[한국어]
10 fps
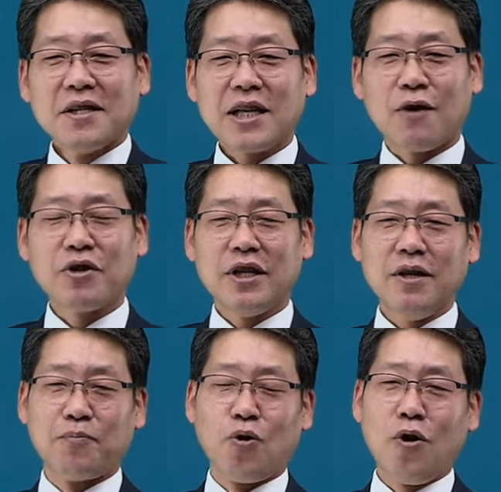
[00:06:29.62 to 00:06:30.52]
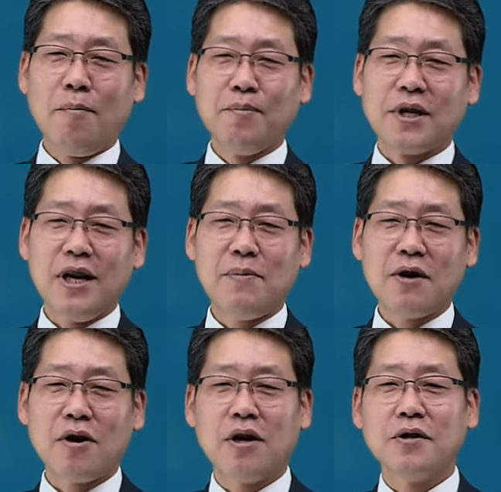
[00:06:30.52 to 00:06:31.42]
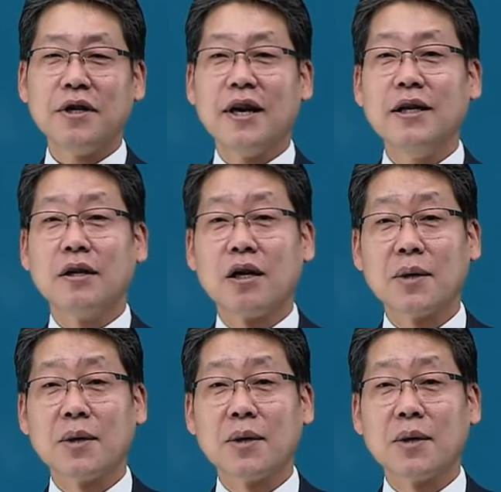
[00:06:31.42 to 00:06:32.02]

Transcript: 자, 우리 보험 일반과 관련된 어,